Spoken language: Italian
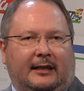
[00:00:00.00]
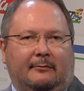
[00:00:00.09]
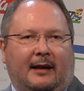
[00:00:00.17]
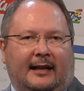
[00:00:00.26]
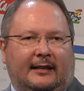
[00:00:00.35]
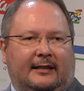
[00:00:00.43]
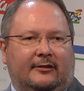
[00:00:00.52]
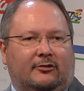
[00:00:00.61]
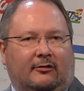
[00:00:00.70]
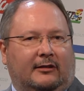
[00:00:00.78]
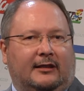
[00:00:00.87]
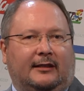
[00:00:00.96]
i marchi
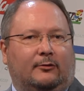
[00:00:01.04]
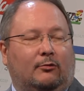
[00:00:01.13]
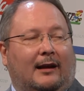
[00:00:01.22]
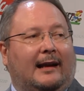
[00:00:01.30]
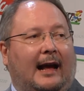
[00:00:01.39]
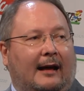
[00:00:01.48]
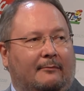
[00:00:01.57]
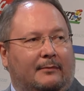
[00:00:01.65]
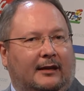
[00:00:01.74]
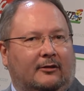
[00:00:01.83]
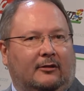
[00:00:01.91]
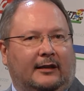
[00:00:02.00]
sono addirittura
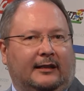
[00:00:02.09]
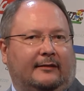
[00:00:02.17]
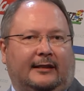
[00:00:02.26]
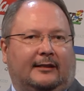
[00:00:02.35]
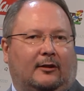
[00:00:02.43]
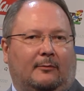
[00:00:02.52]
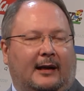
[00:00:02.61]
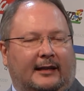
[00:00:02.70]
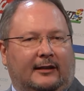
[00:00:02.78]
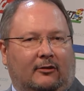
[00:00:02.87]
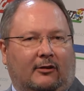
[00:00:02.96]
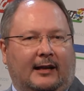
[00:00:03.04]
cambiano e diventano
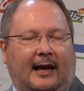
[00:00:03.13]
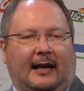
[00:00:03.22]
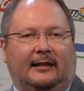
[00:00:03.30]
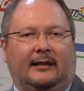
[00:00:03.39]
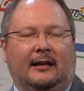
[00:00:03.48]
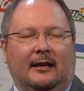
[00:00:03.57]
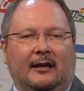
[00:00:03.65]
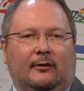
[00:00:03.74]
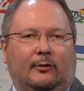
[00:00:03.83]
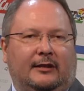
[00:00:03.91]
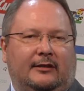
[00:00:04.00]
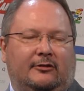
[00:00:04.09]
marchi locali.
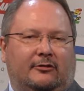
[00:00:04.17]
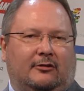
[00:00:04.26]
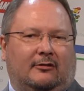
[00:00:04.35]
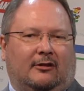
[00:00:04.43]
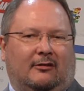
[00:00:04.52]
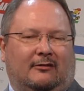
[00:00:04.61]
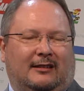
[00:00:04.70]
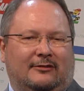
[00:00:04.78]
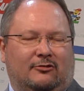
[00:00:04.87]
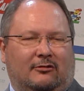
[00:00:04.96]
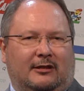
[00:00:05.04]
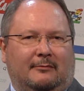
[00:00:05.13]
Quindi ci sono
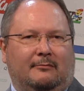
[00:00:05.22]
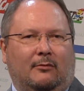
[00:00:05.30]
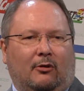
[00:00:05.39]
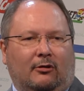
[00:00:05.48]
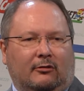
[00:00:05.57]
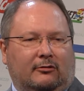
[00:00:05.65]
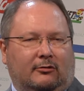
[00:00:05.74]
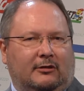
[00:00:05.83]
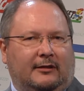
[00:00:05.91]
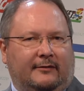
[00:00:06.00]
ragioni molto